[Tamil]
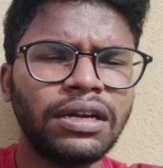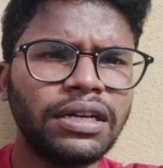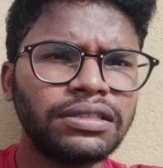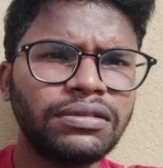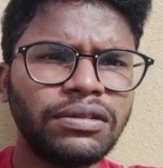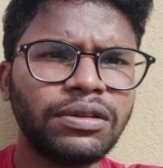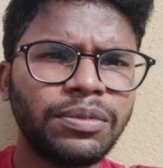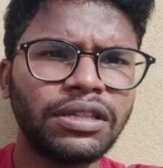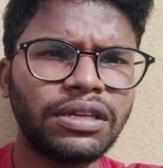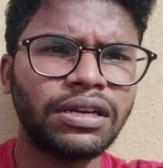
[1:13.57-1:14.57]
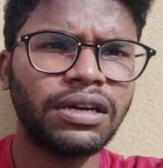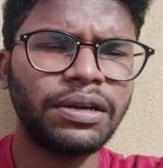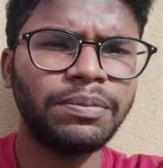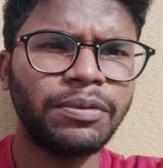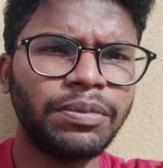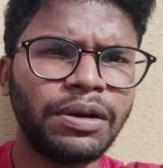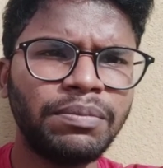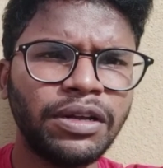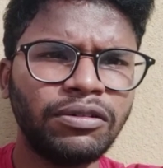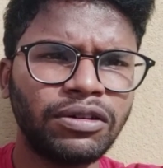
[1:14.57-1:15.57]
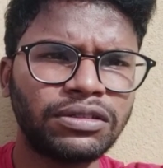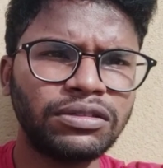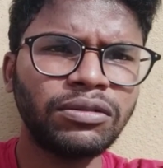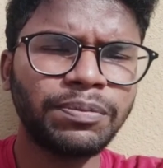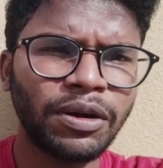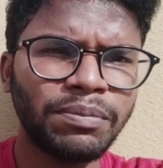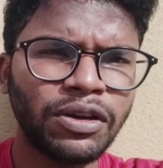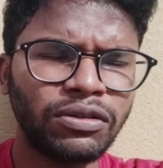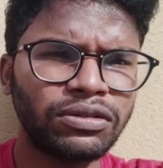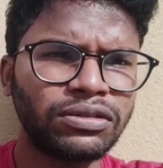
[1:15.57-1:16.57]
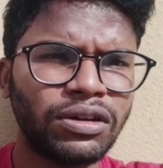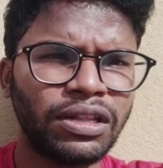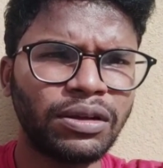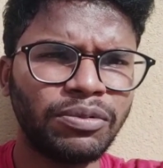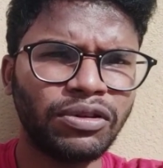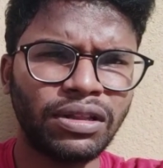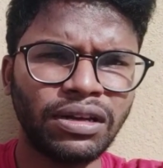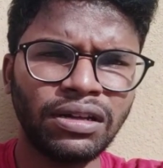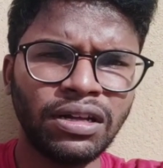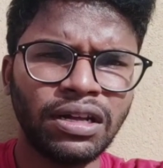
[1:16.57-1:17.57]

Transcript: நெக்ஸ்ட் வந்து பார்த்தீங்களா இப்போ ப்ளம்பிங் ஒர்க் ஸோ ப்ளம்பிங் ஒர்க்ஸும் அதே போல் தான்